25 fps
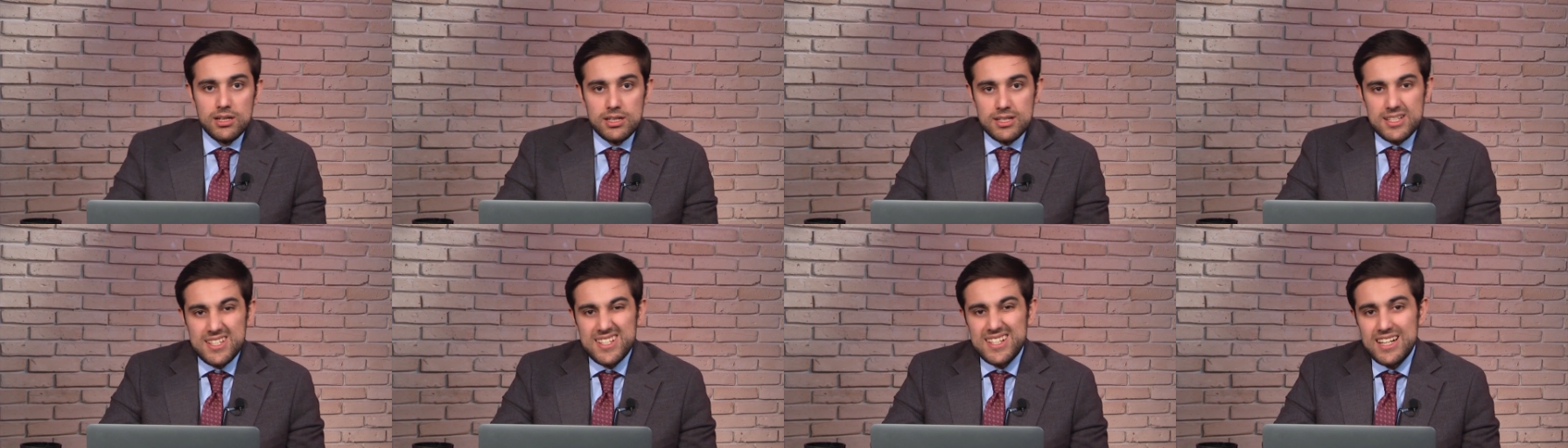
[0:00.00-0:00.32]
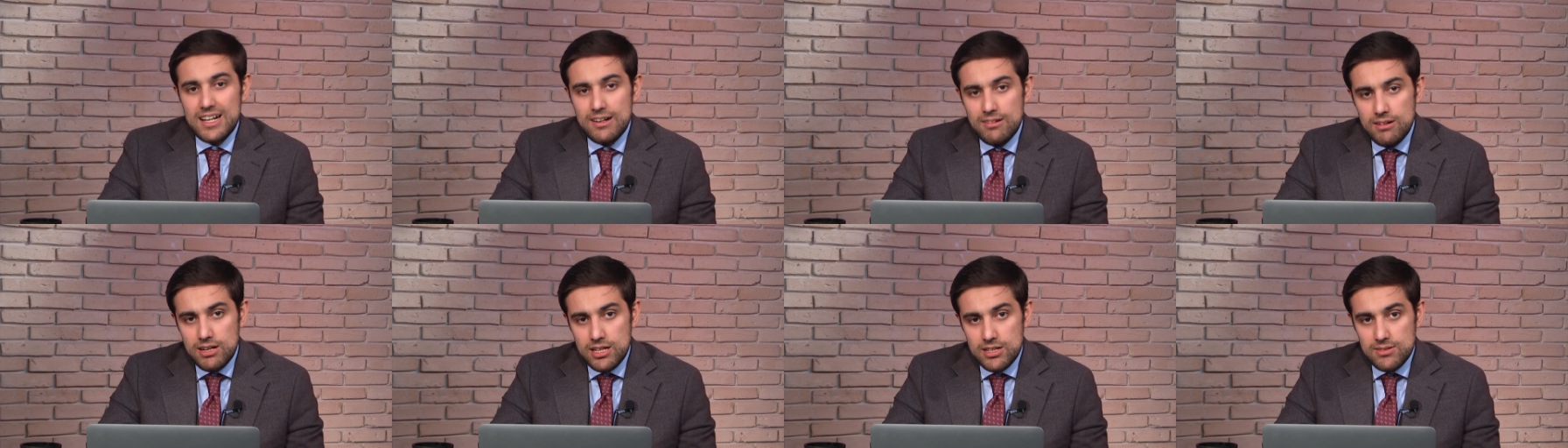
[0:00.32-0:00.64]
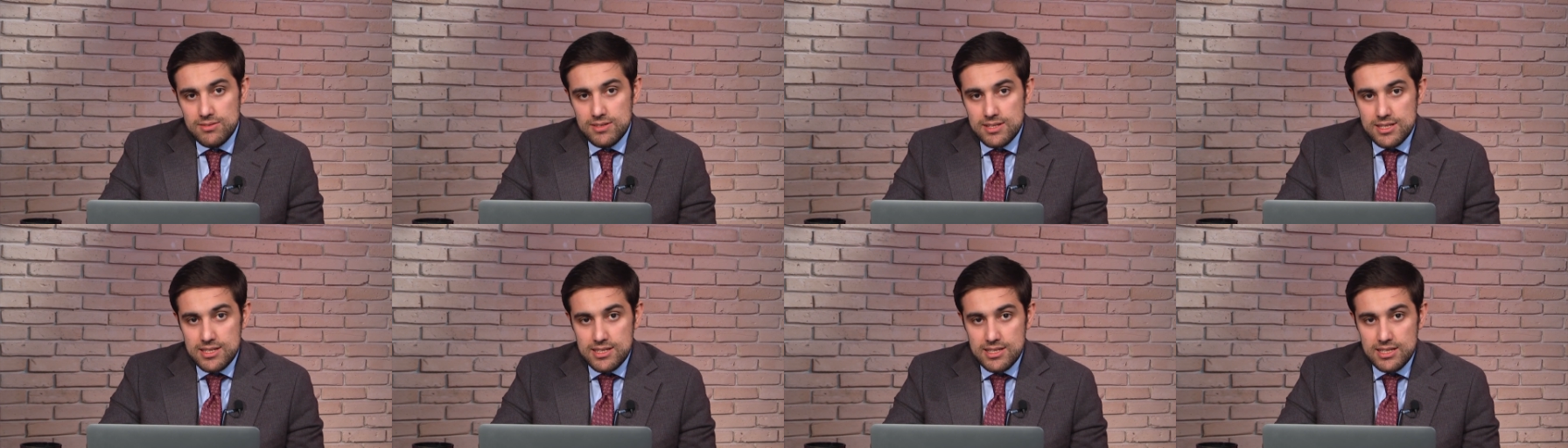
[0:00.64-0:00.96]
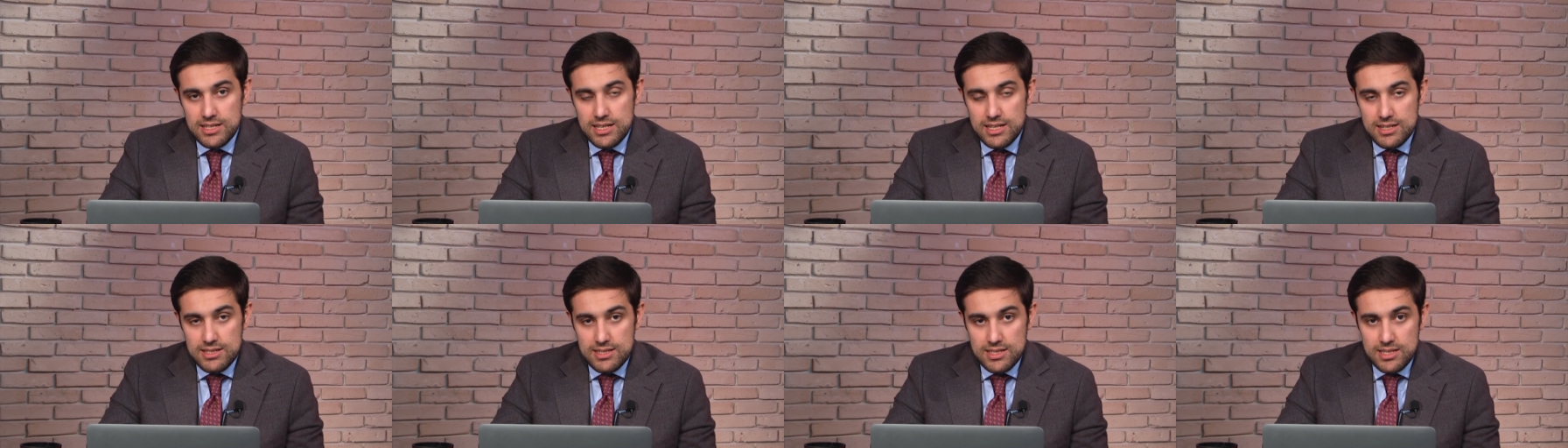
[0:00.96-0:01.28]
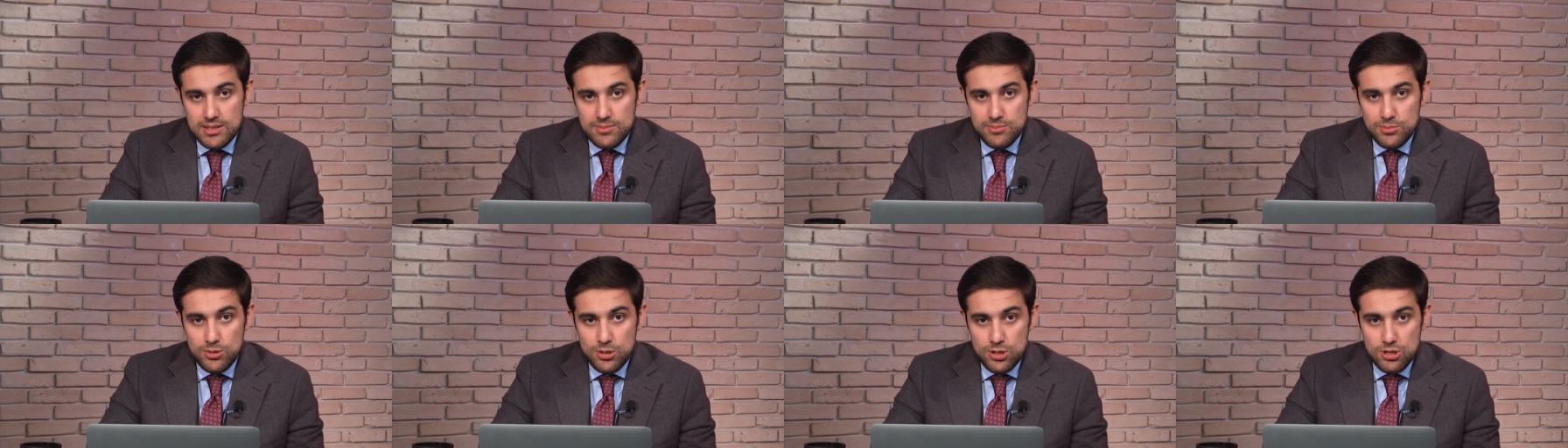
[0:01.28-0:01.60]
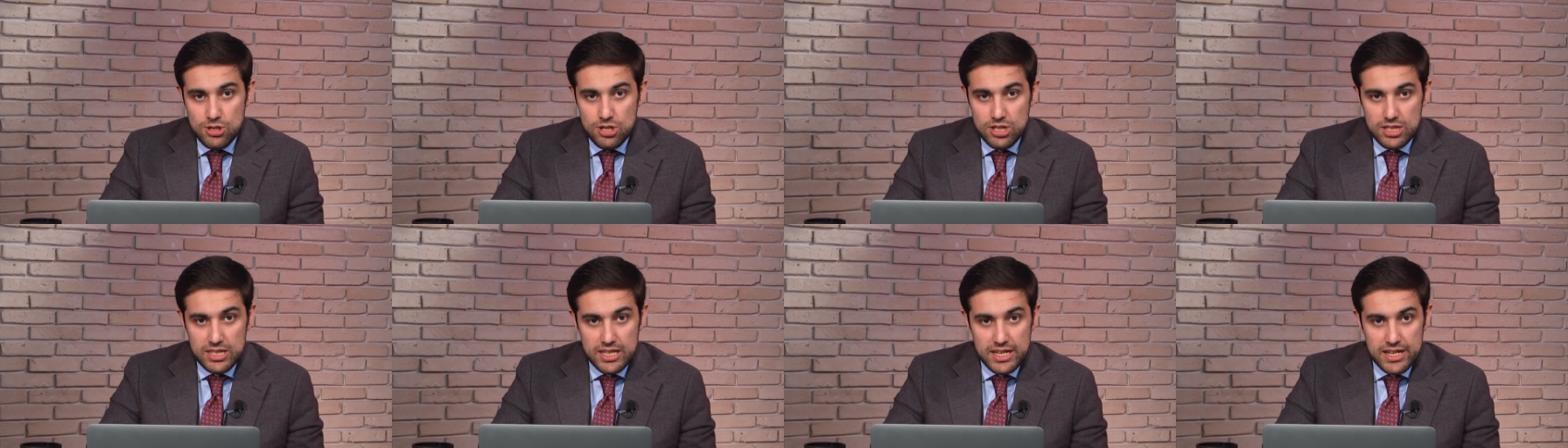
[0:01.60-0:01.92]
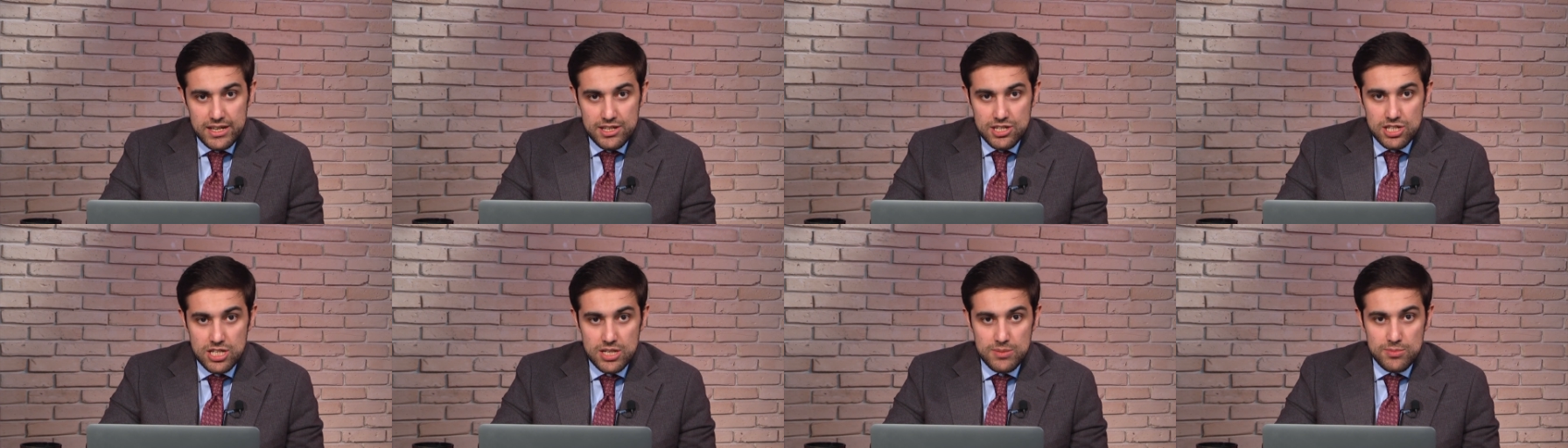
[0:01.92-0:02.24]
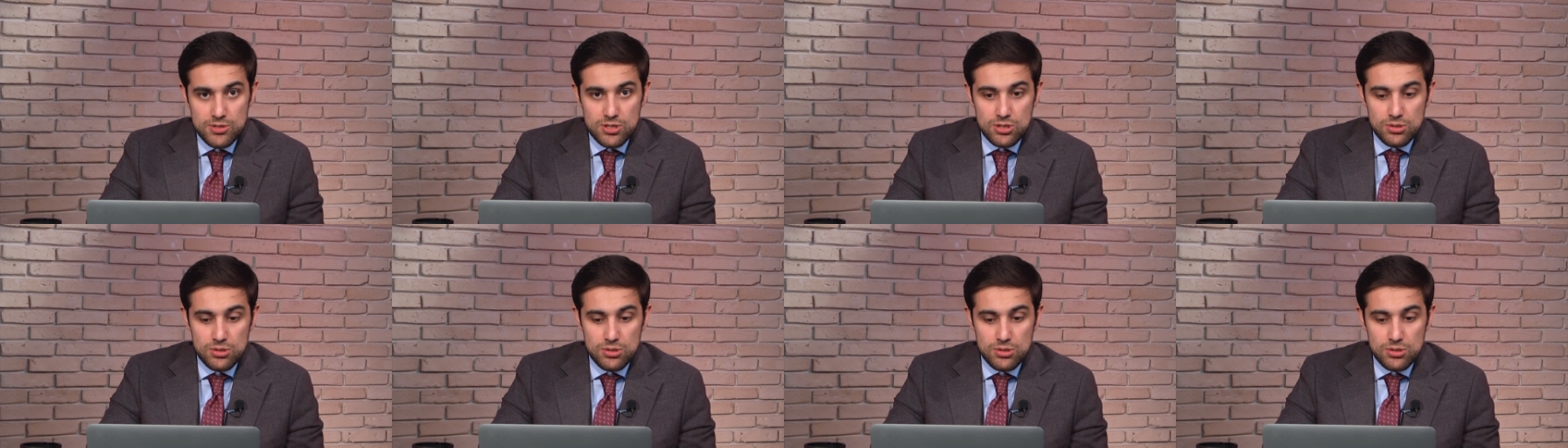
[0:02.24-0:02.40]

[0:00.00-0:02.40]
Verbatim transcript: разговаривать с Зеленским больше не о чем,